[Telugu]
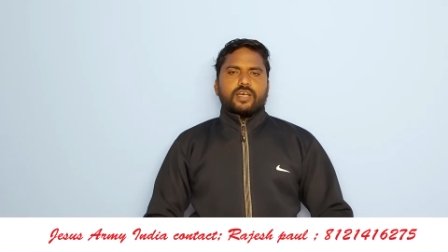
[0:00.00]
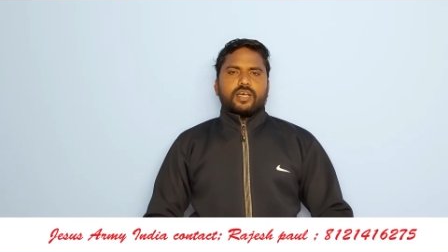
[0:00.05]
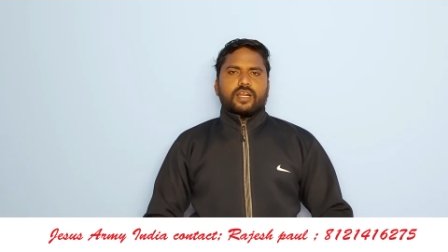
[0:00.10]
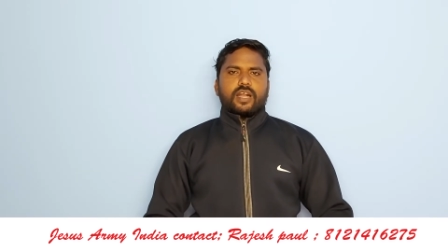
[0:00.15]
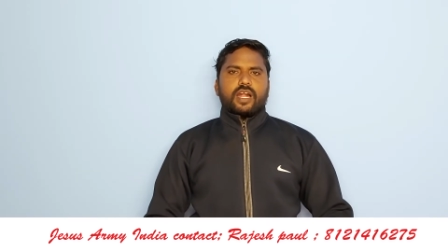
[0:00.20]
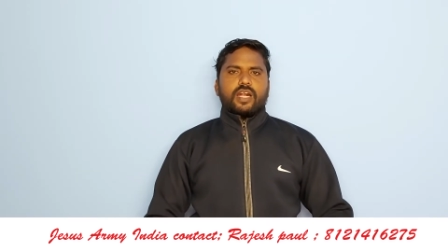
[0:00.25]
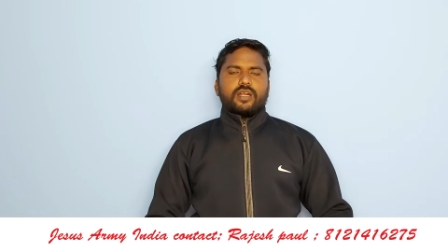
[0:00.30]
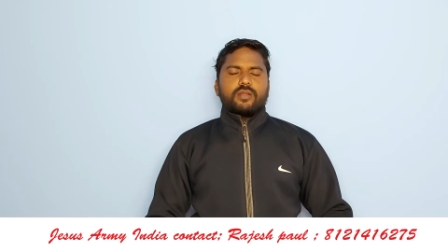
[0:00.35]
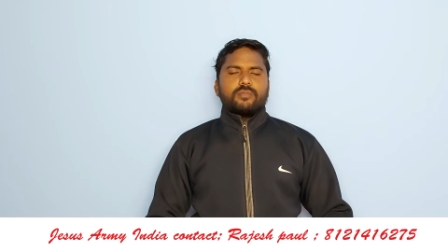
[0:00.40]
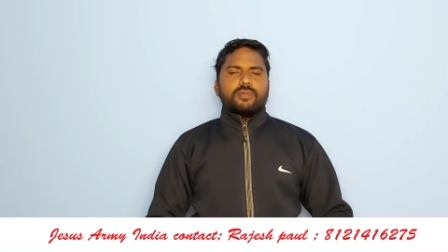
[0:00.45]

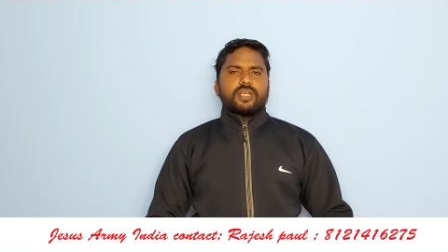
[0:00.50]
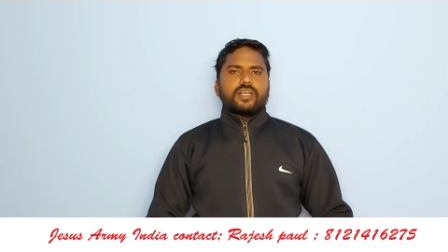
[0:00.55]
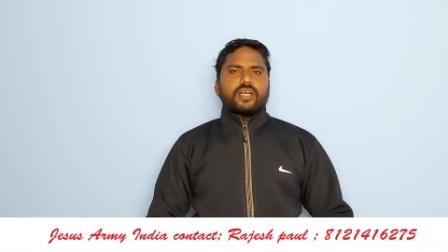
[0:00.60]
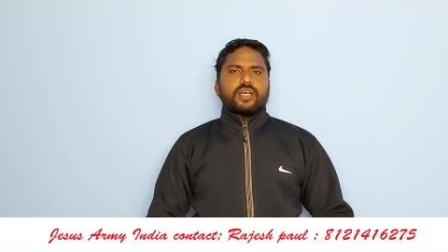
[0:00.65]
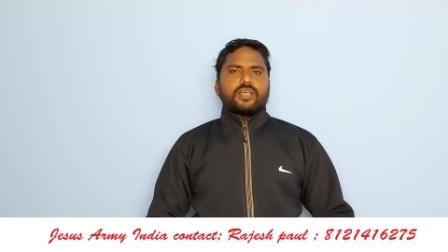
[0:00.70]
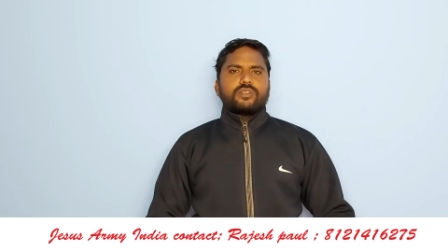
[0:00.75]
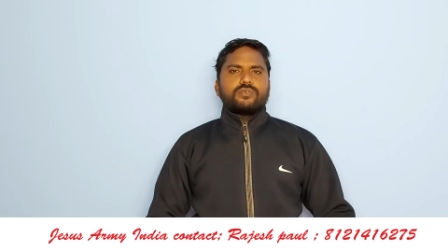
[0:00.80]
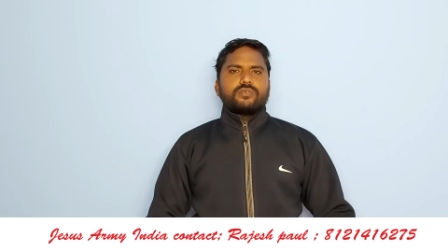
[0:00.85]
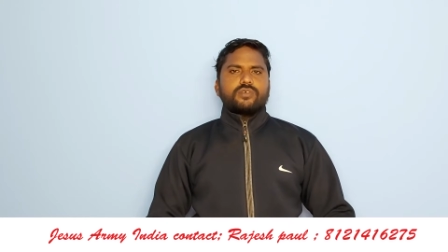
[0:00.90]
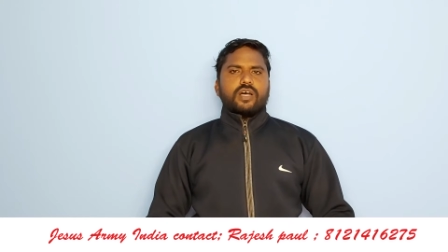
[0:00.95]
రాయడమే
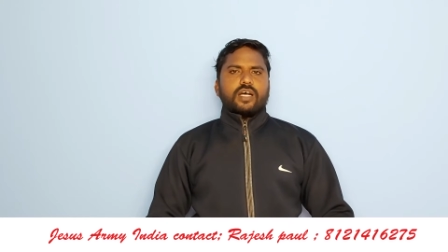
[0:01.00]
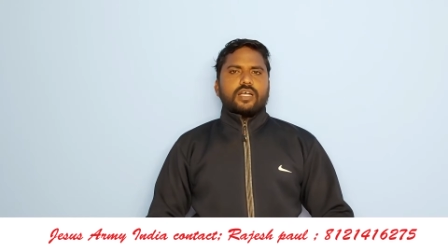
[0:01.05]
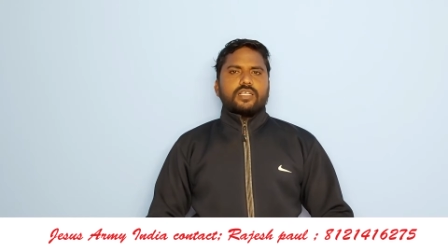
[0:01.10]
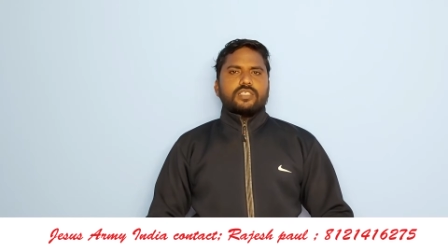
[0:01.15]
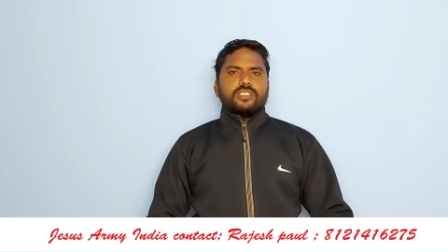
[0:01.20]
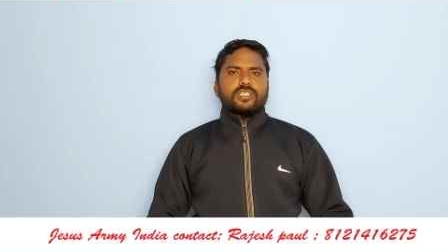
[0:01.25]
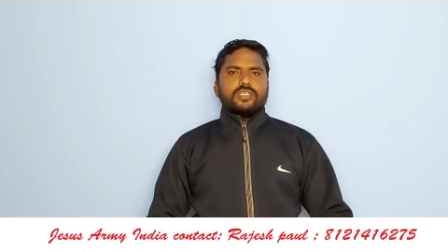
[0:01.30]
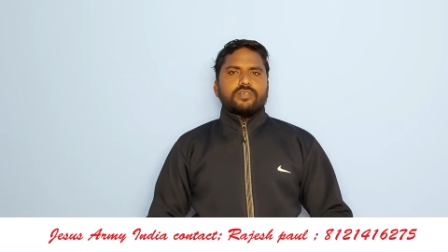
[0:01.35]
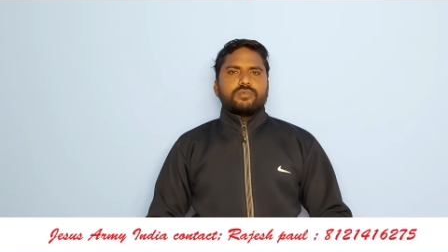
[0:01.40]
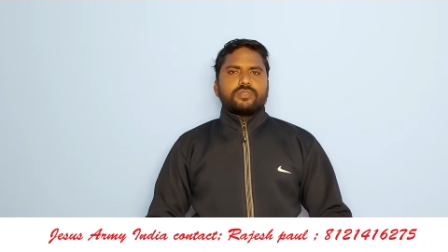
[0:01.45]
కాదు ఆ
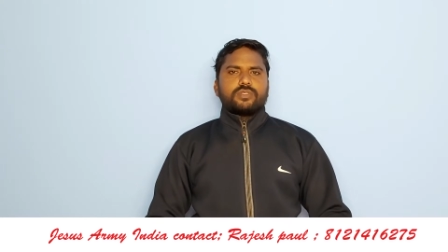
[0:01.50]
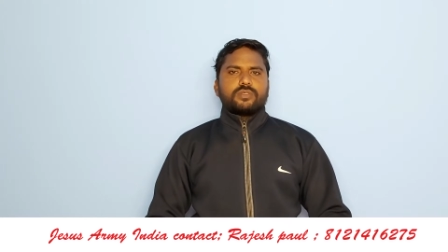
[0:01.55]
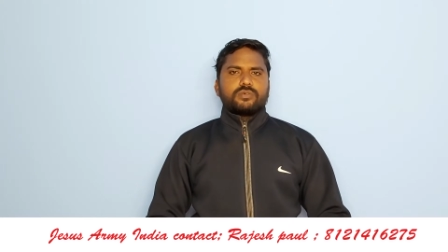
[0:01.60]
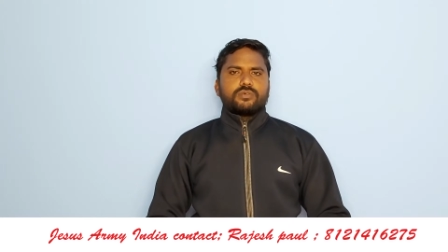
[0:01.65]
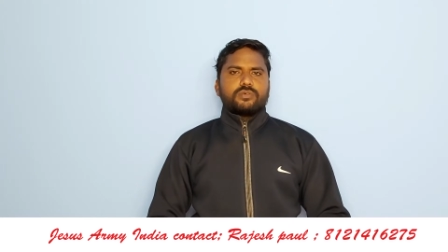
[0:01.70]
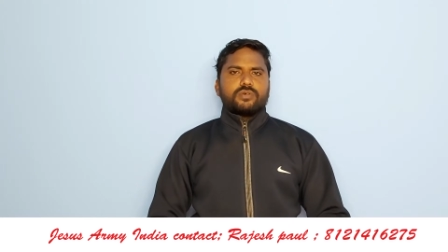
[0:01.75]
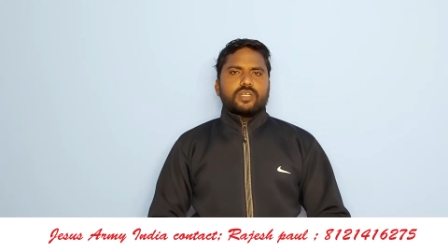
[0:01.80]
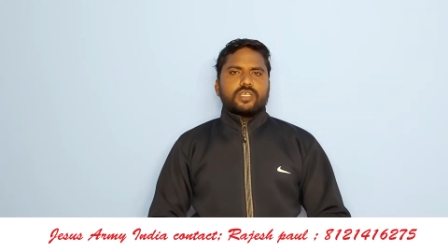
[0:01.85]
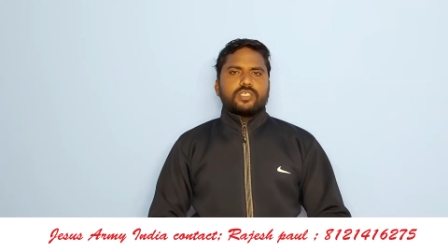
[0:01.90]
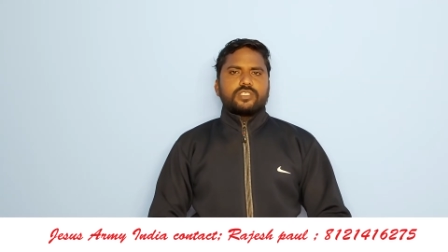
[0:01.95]
జీవితం
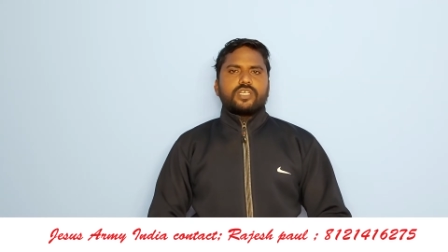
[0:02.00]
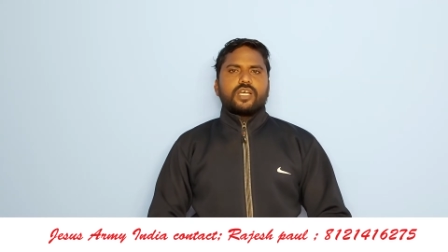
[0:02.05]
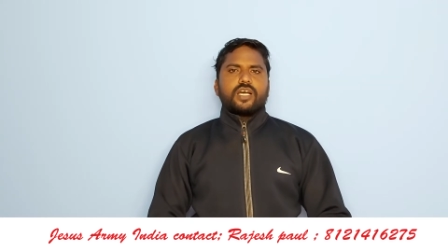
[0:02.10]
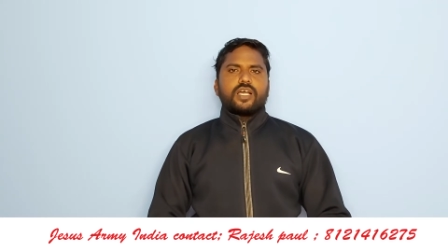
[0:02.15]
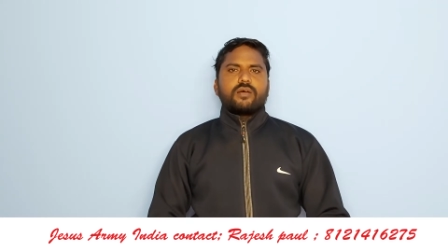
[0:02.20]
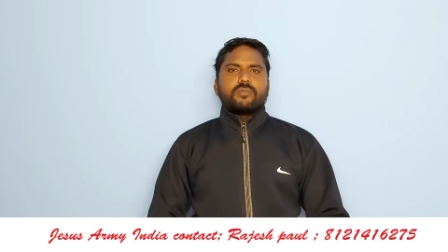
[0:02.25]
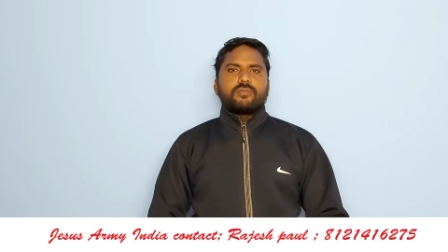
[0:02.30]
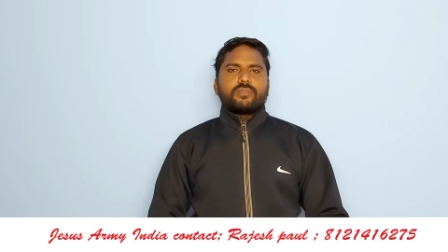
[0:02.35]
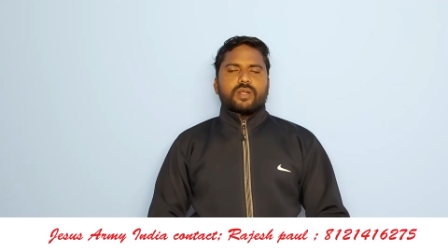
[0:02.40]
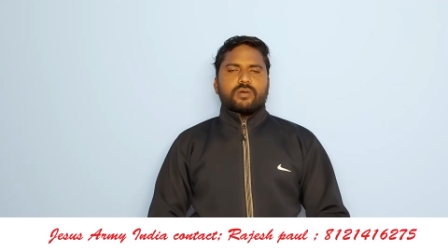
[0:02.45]
కూడా
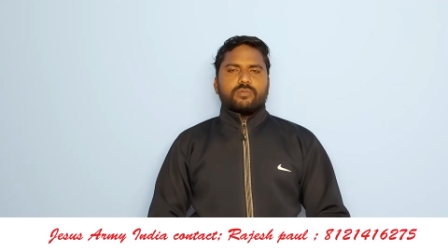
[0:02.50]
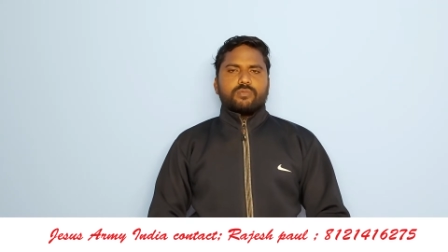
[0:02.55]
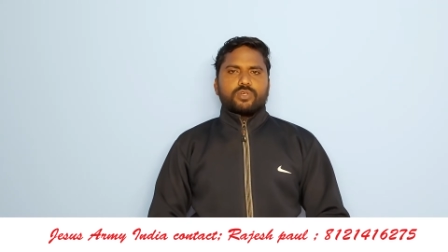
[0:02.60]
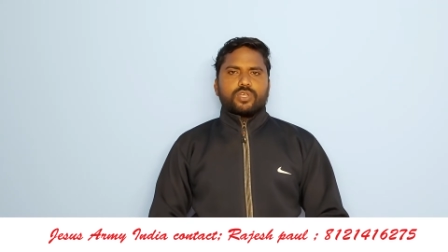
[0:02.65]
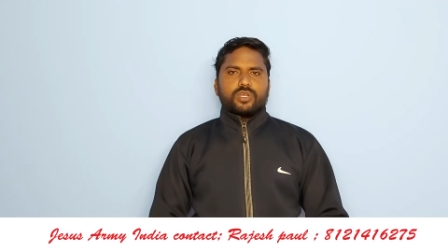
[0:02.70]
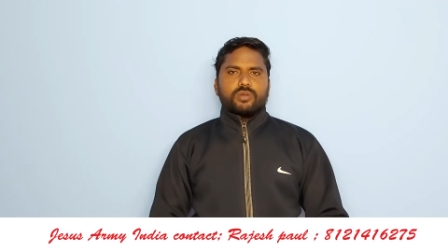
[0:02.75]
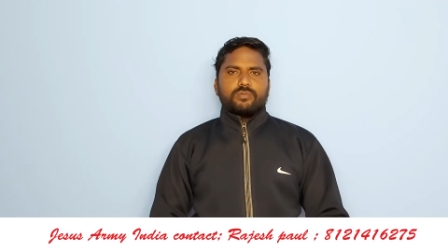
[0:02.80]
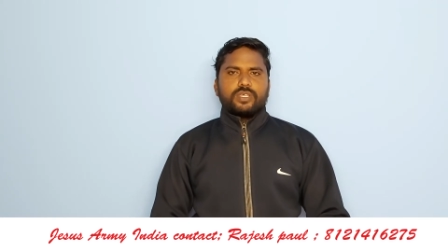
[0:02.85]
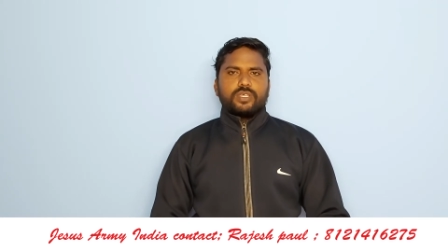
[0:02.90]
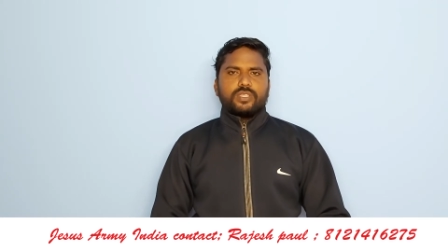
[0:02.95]
చాలా
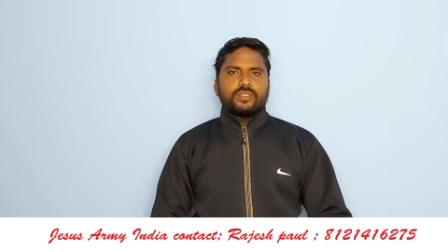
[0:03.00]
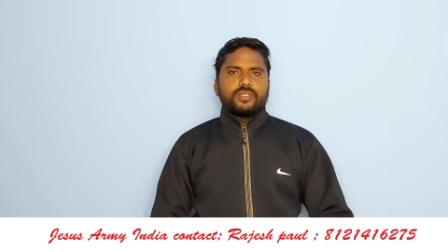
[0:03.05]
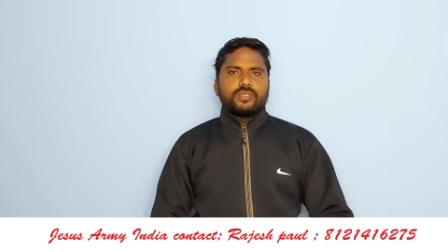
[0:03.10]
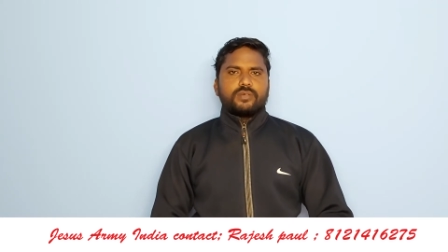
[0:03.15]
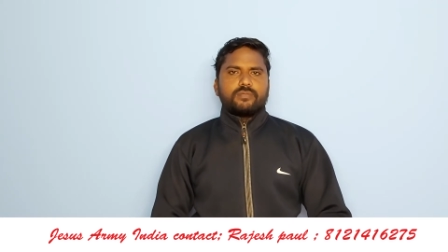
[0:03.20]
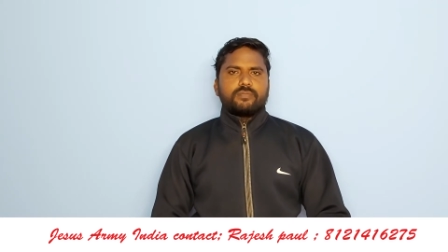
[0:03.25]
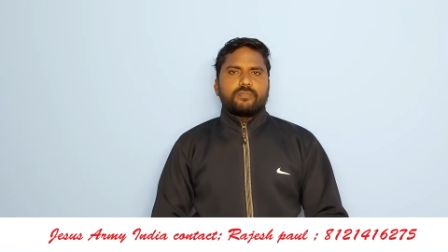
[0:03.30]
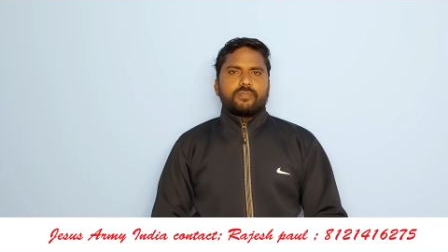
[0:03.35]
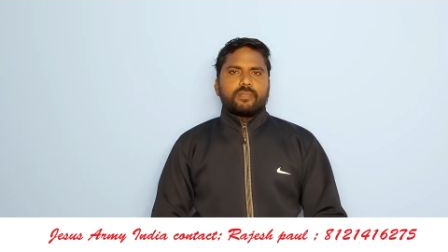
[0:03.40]
ప్రాముఖ్యమైంది